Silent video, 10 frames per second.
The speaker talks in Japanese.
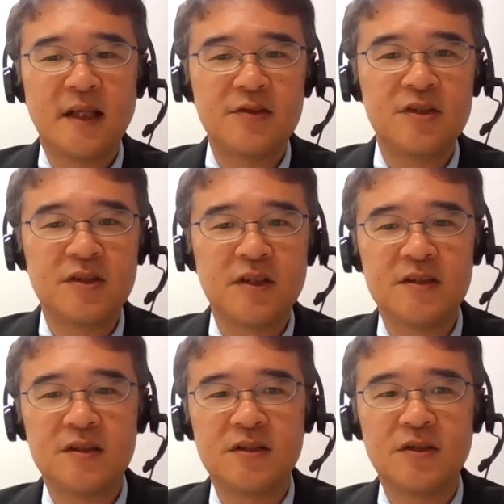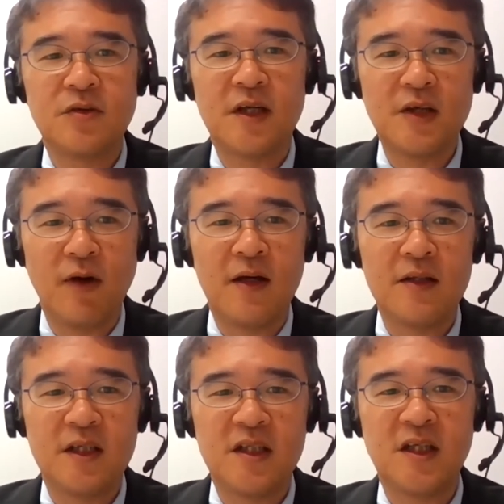去る10月14日には
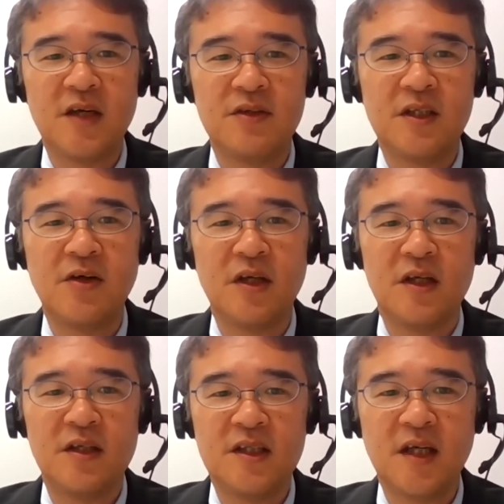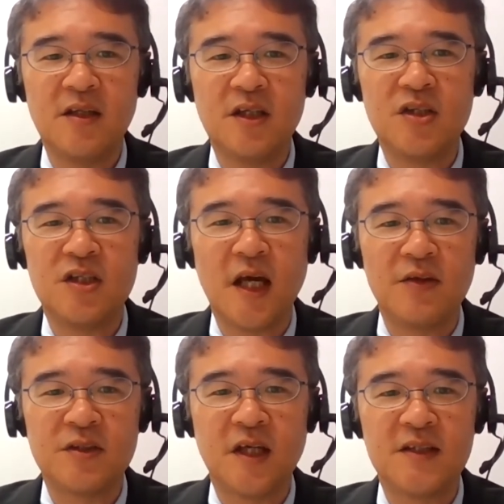TCFD より2021
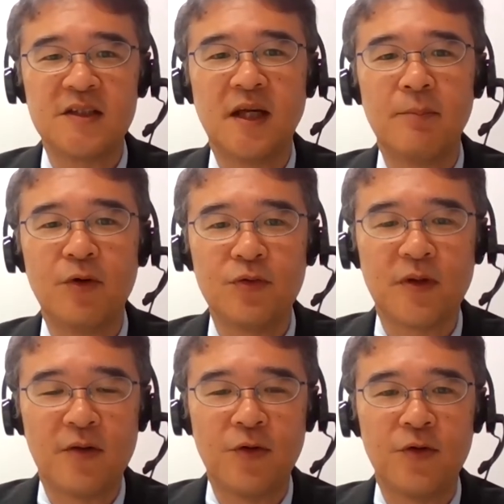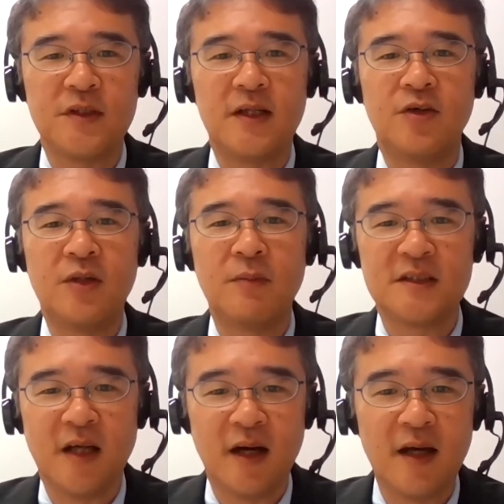年のステータスレポートが公表されておりま
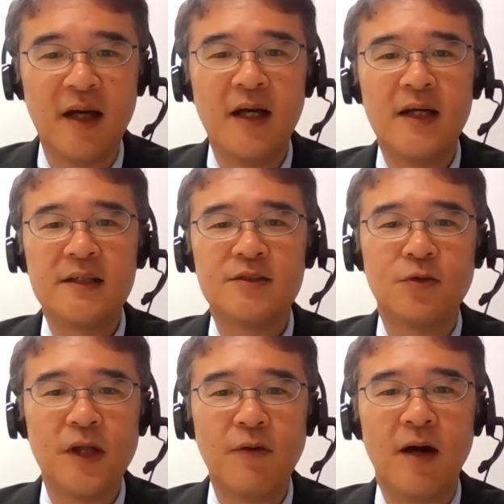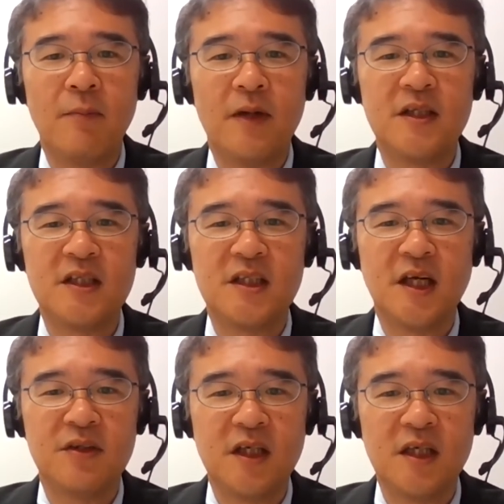すが、そこでは
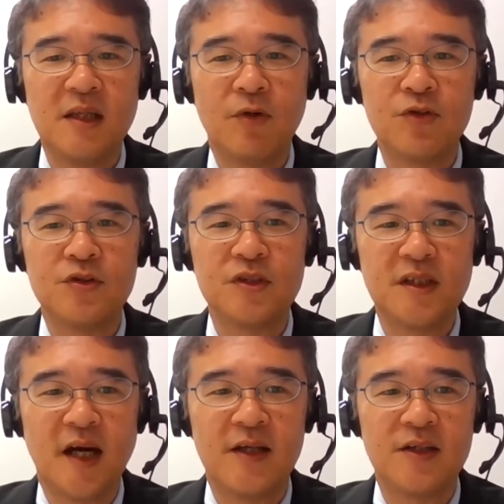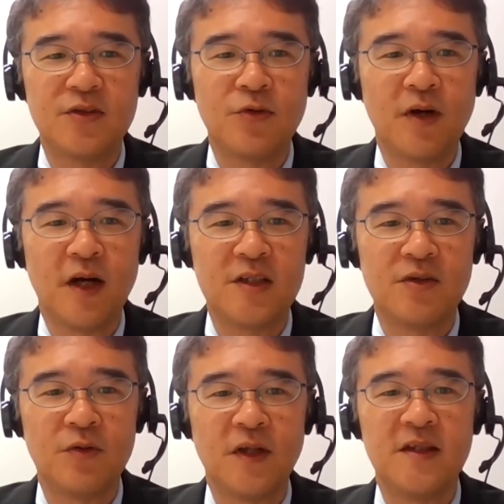TCFD に基づいた情報開
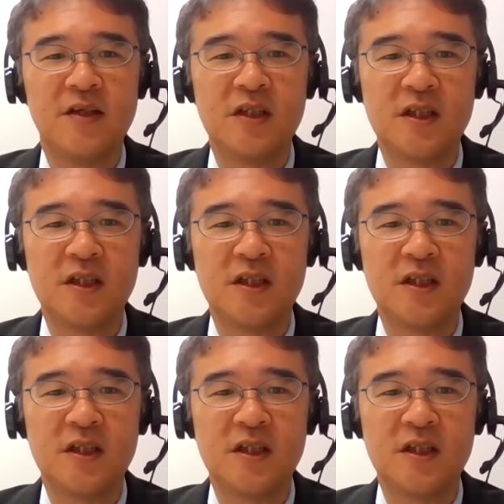示を行ってい